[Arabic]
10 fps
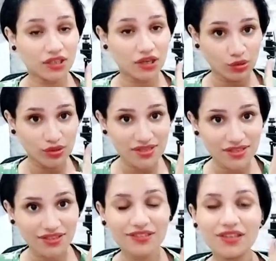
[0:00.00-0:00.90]
رجل
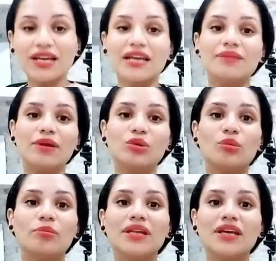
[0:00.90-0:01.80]
السرطان خلي
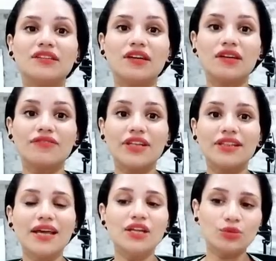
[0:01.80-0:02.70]
بالكم من الطرف
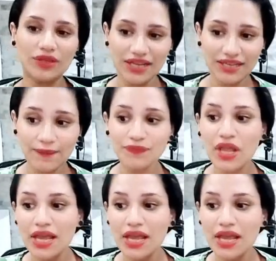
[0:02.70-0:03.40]
الثالث وان احنا